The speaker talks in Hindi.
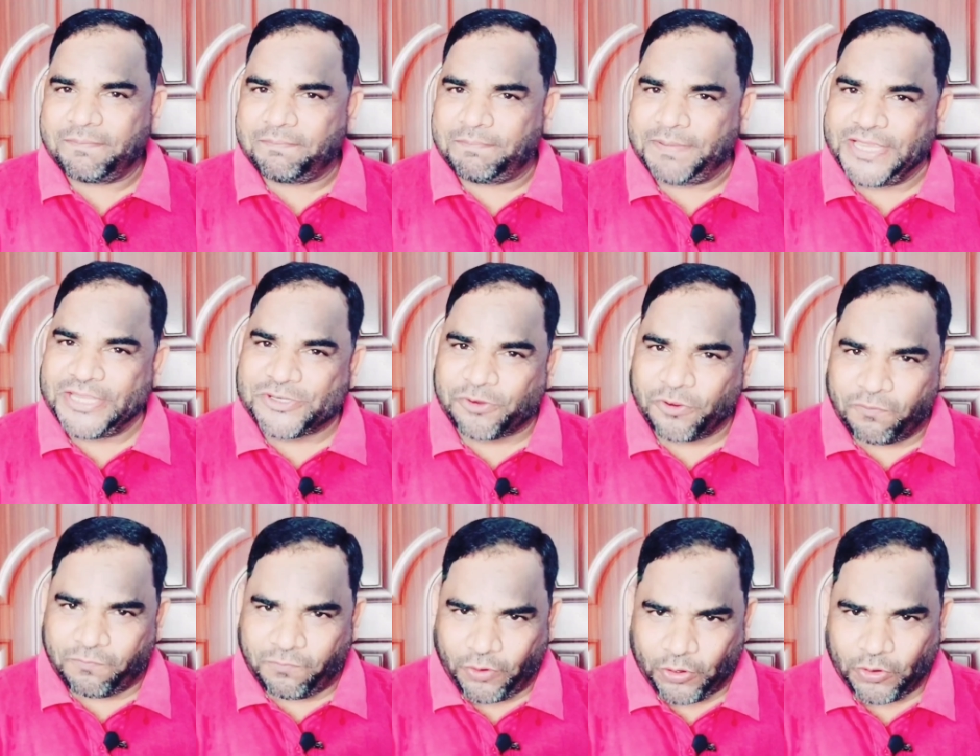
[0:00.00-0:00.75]
पेज
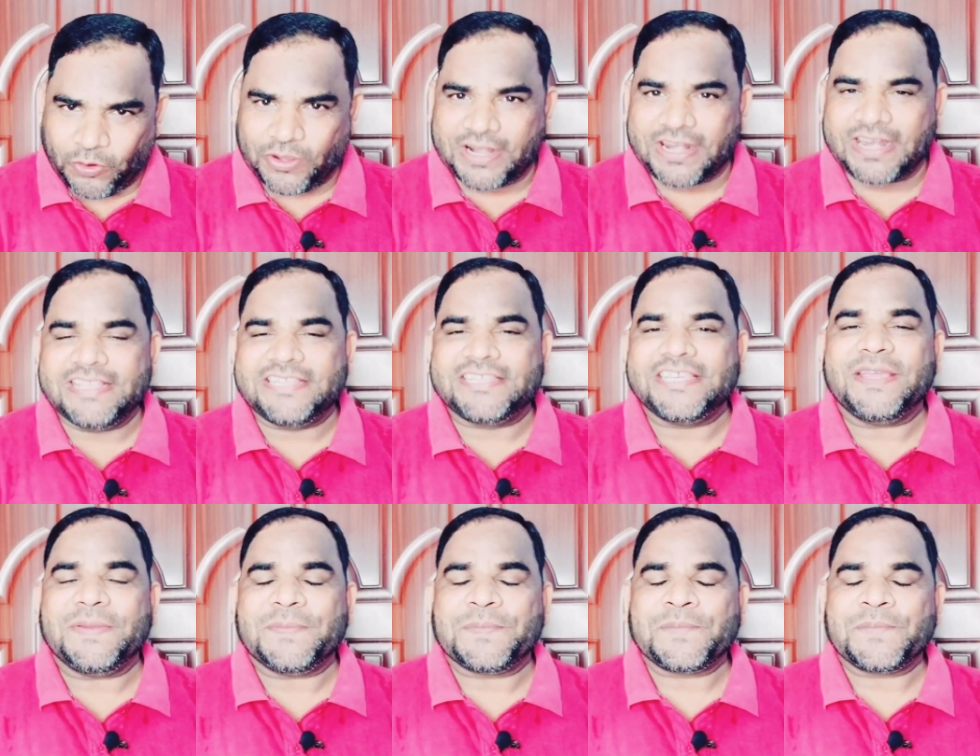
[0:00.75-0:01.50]
को फॉलो कर
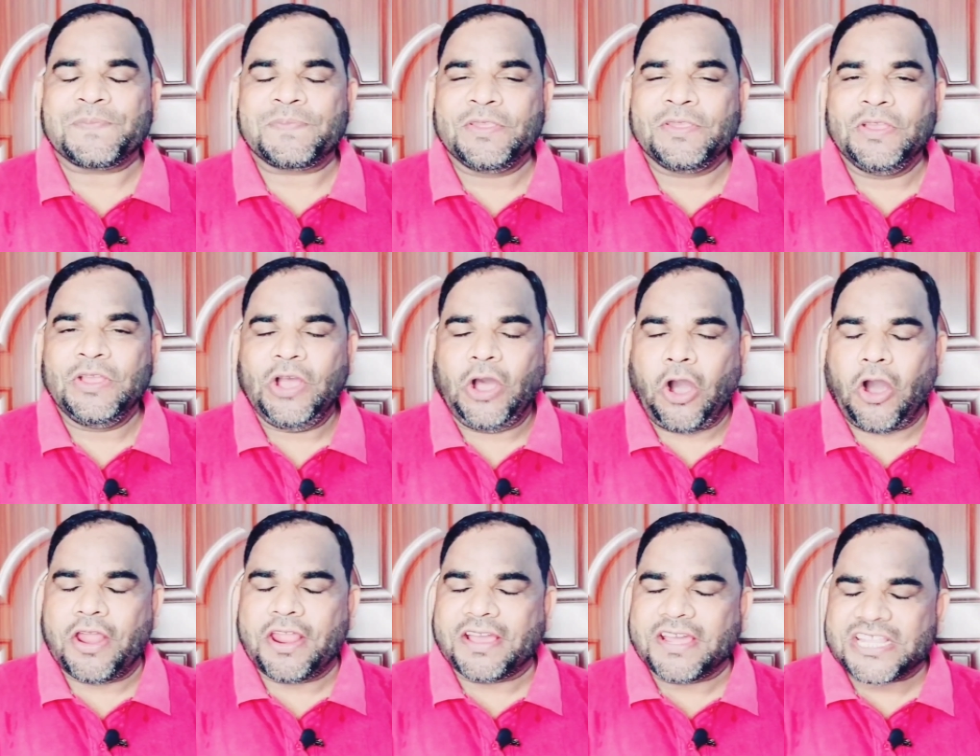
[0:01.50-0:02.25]
लीजिए
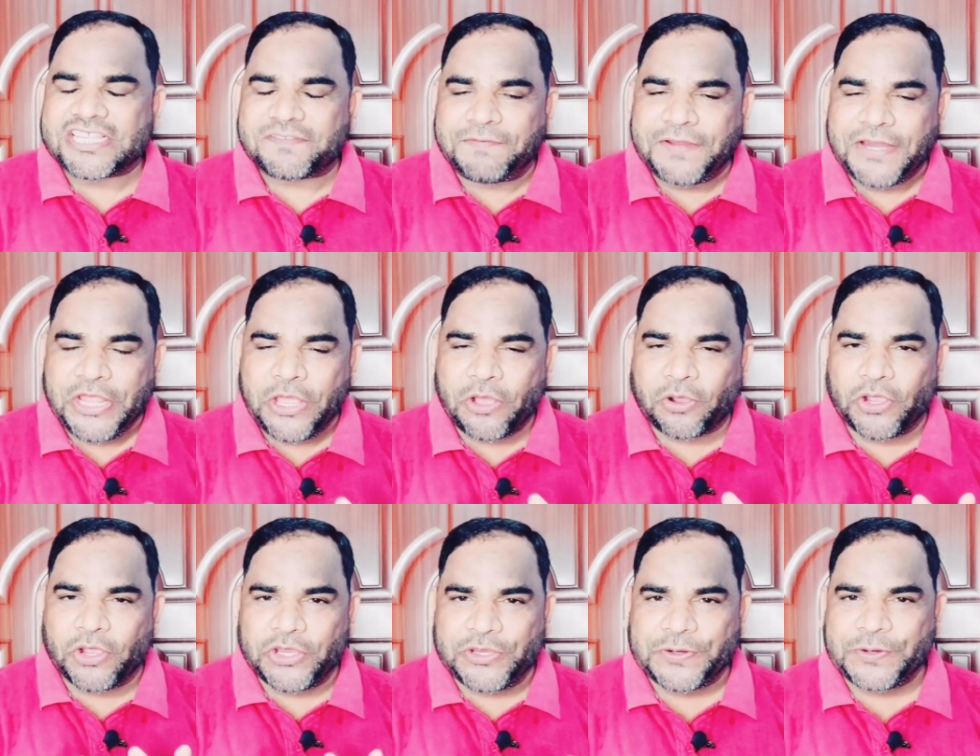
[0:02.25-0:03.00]
और अगर इस वीडियो
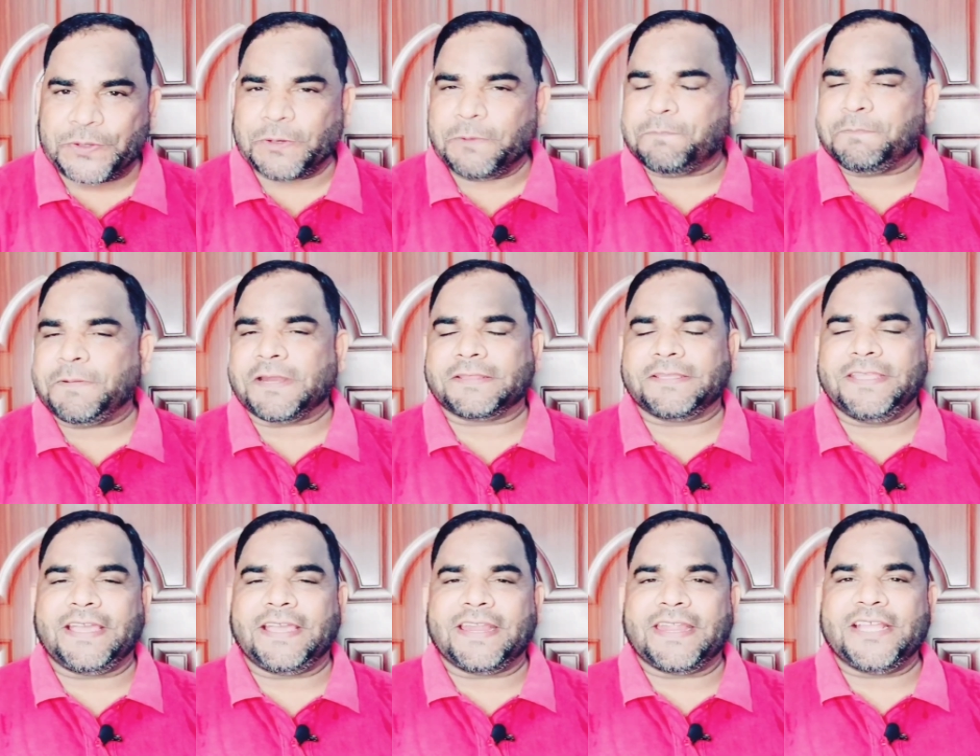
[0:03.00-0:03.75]
को यूट्यूब पर
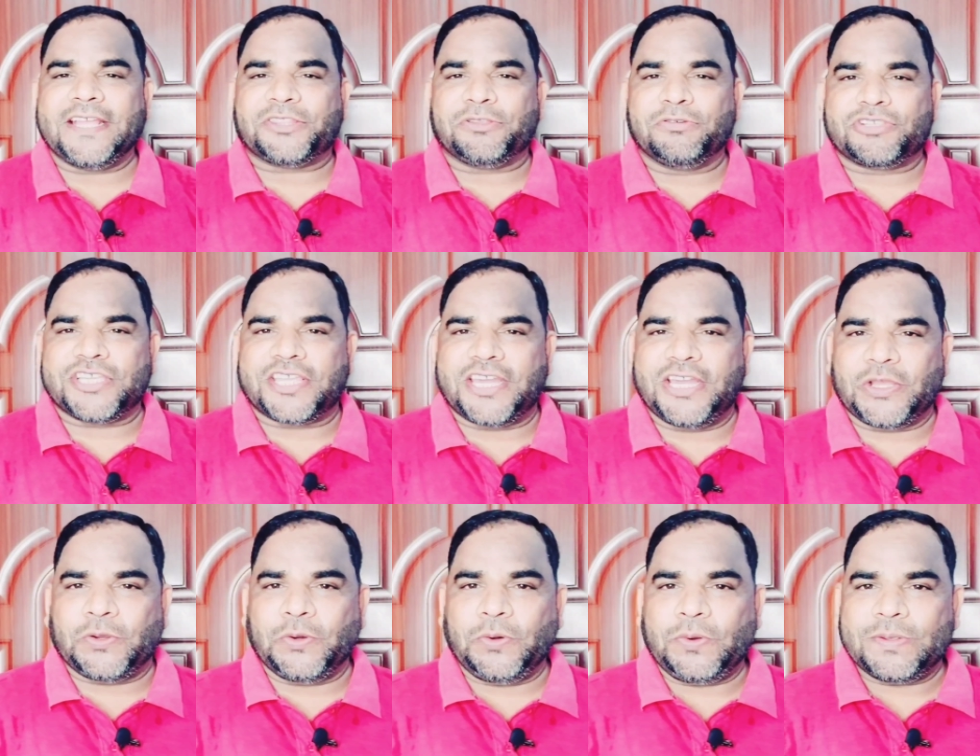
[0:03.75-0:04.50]
देख रहे हैं तो
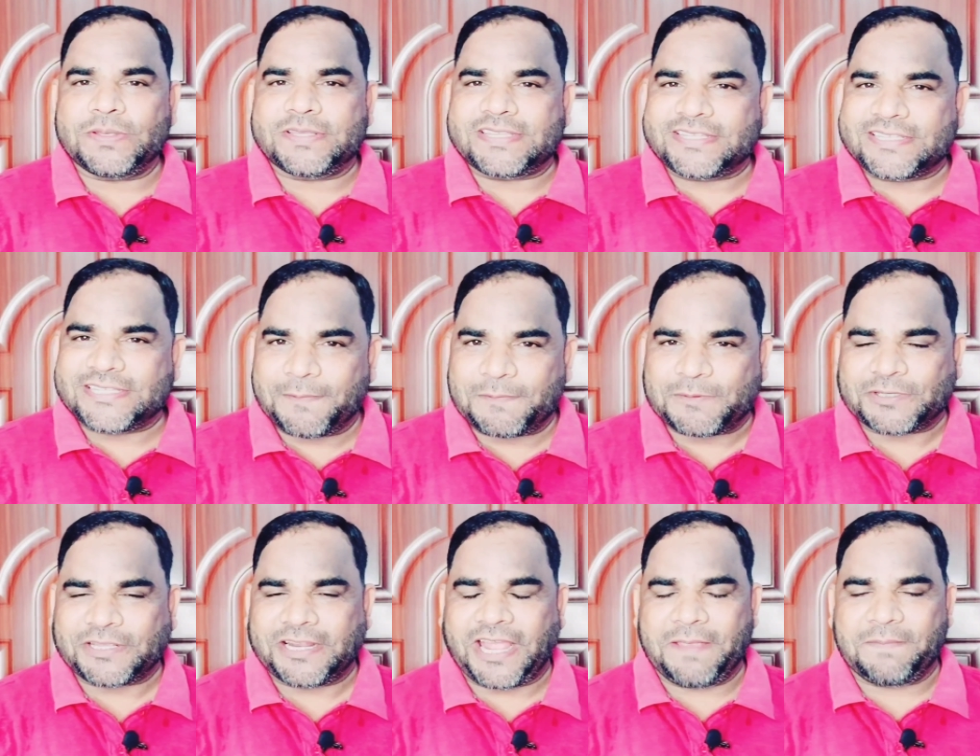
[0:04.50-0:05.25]
चैनल को
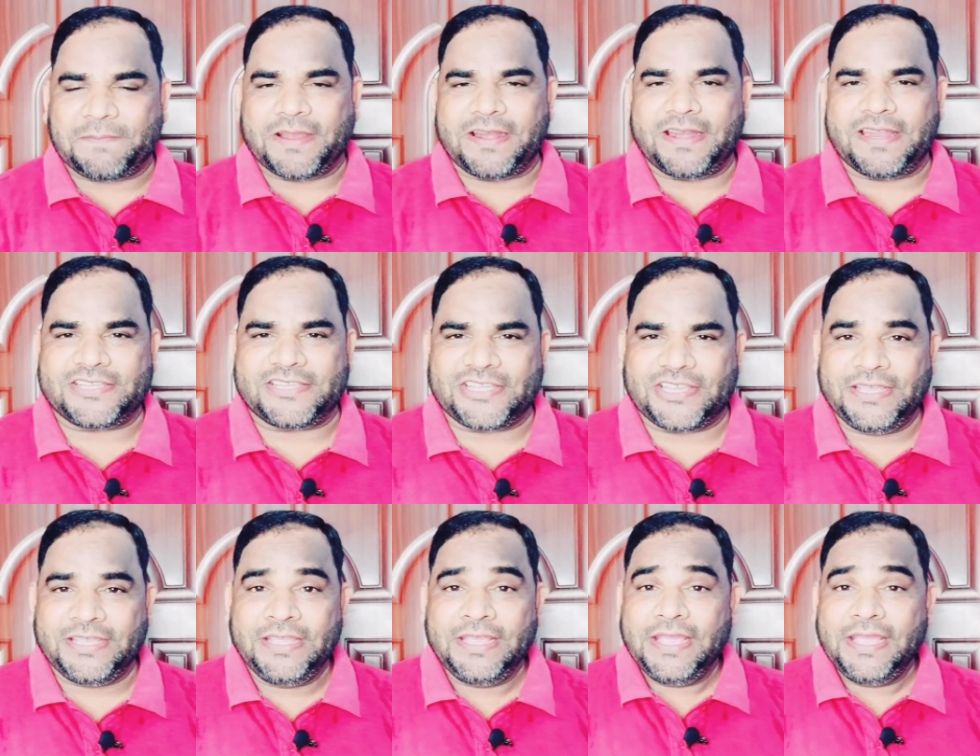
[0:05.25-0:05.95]
सब्सक्राइब कर लीजिए